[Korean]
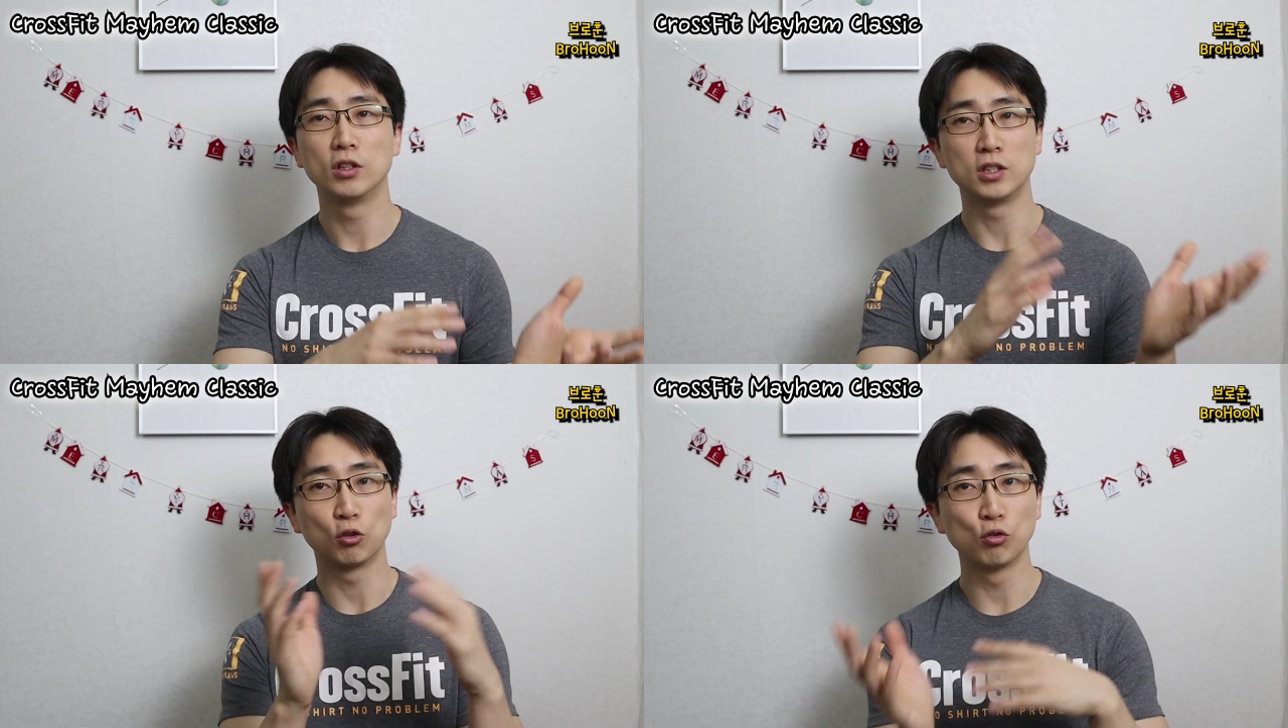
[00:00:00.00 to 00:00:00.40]

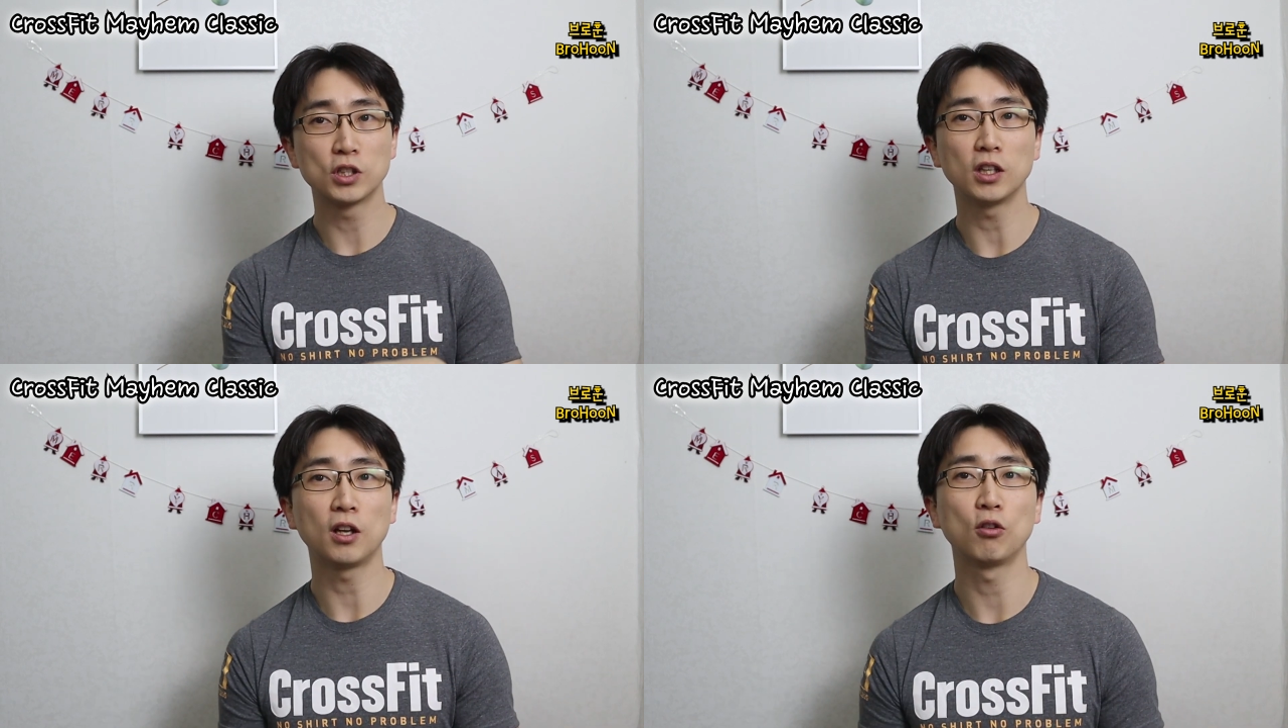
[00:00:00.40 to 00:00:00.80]
이제
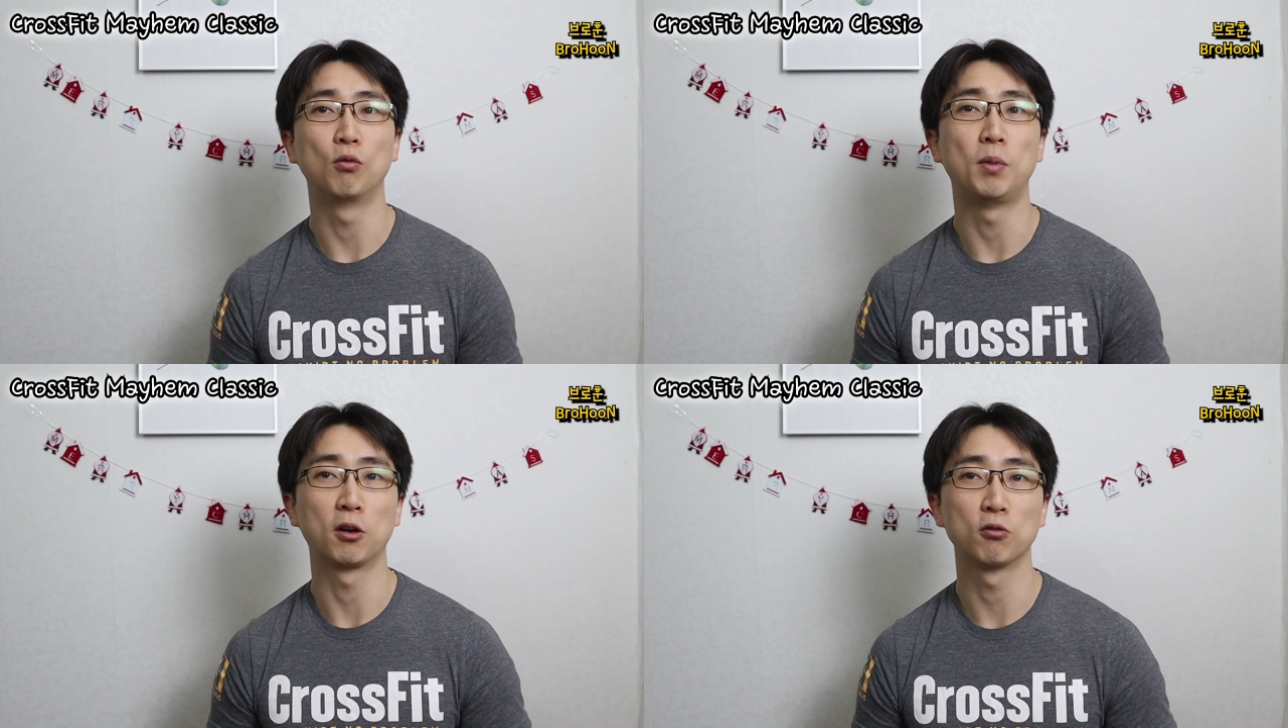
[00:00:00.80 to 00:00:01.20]
둘째
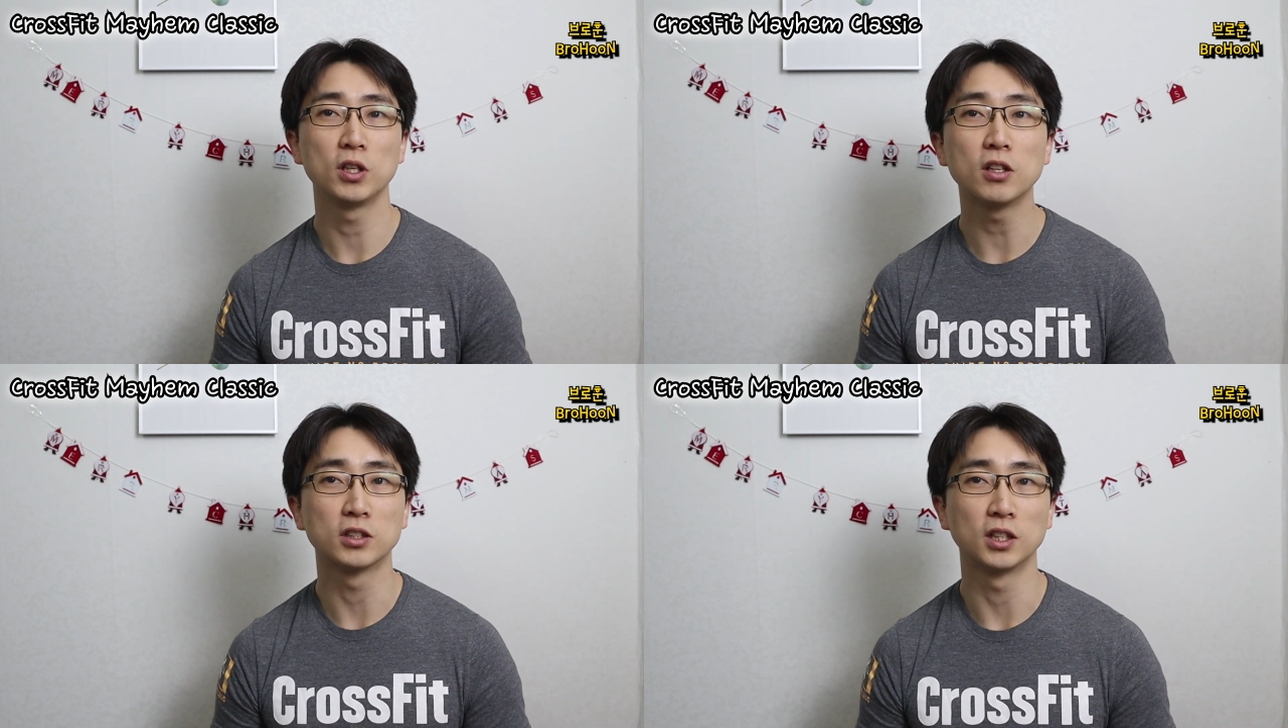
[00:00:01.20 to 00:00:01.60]
날로 바로
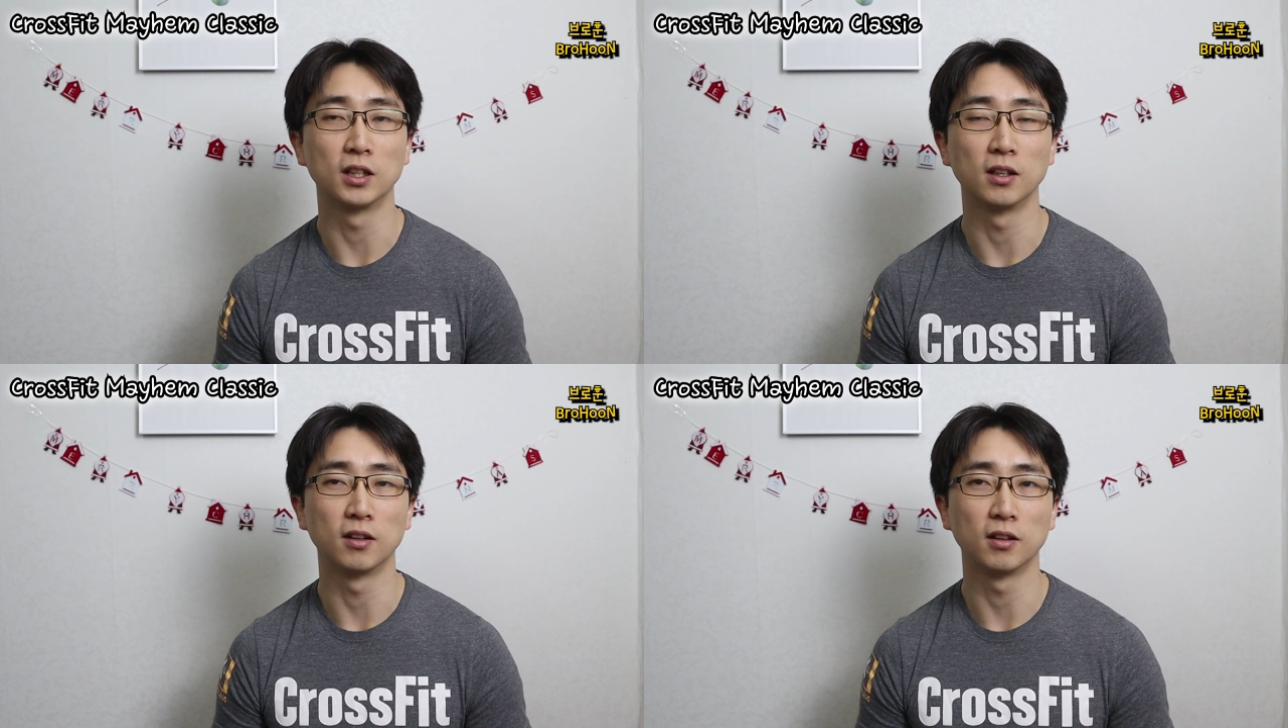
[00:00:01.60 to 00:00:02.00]

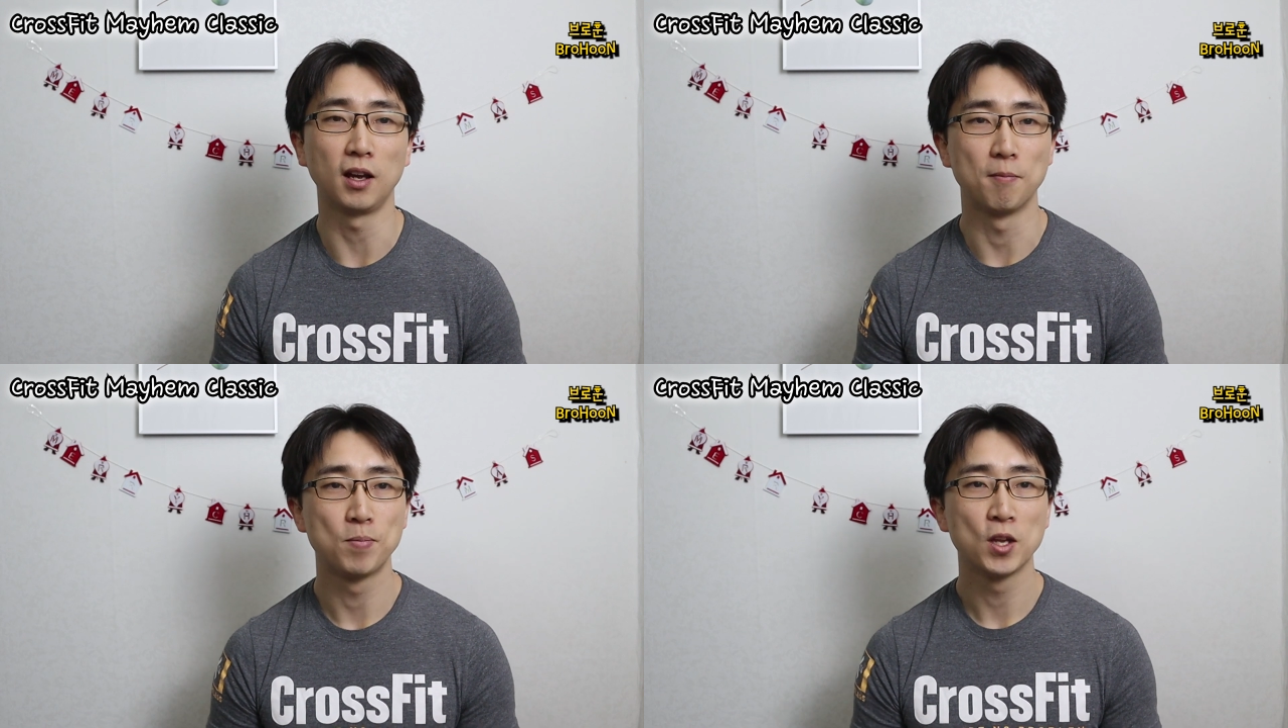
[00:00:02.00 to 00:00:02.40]
이어지게
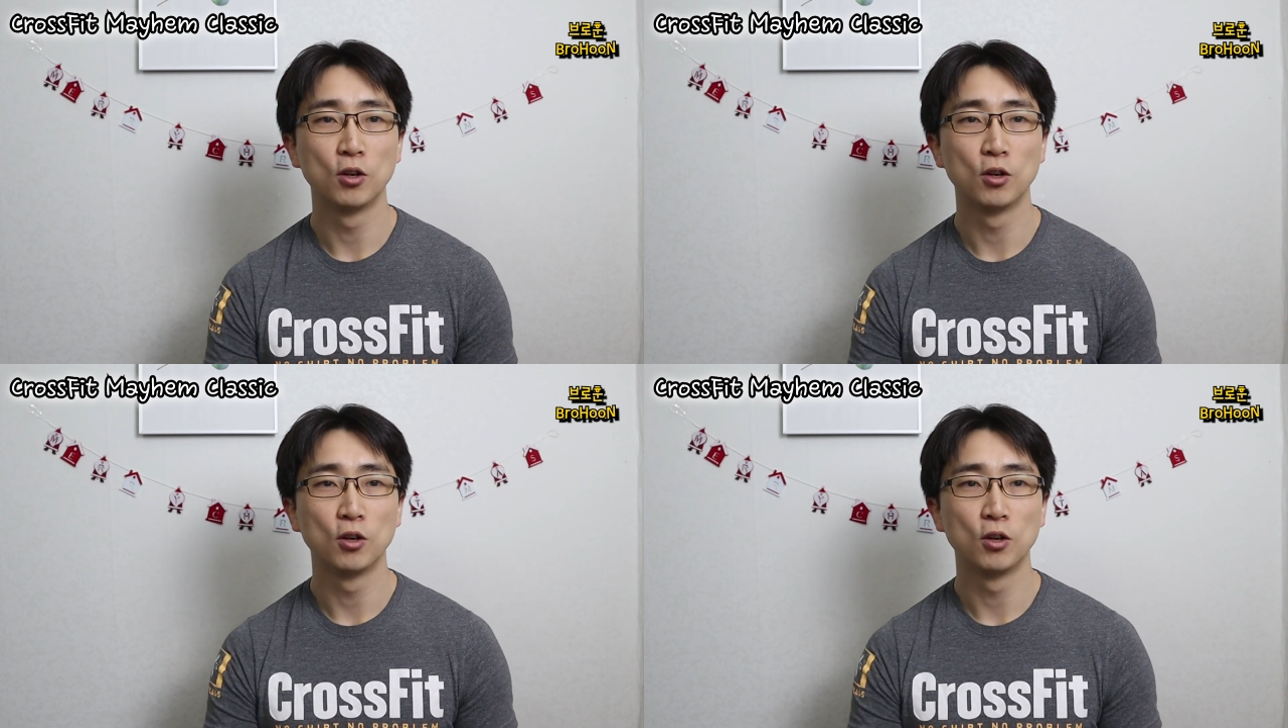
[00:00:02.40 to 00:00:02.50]
됐는데,